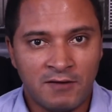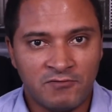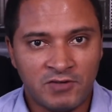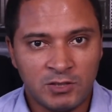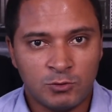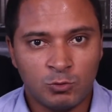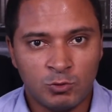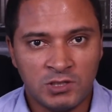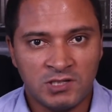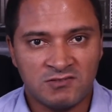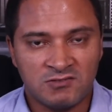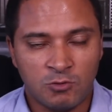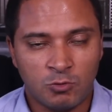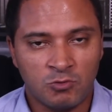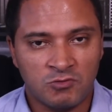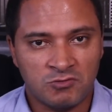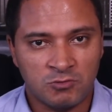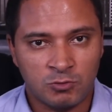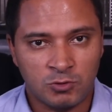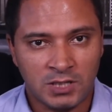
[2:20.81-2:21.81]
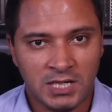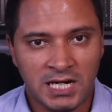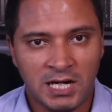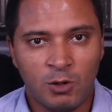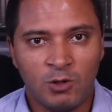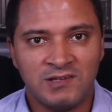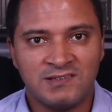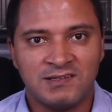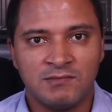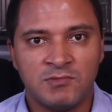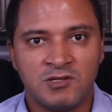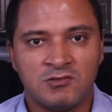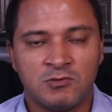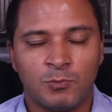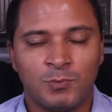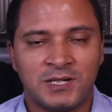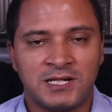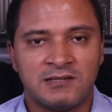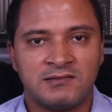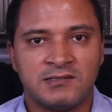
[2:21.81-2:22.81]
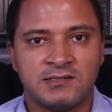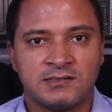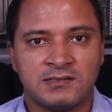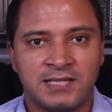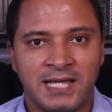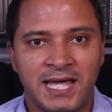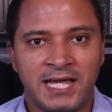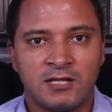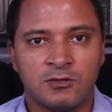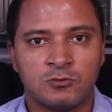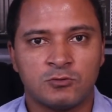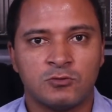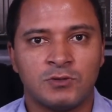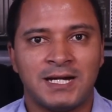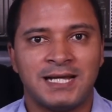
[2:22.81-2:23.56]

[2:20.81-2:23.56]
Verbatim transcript: Feito isso, a construtora, ao receber seu parecer técnico,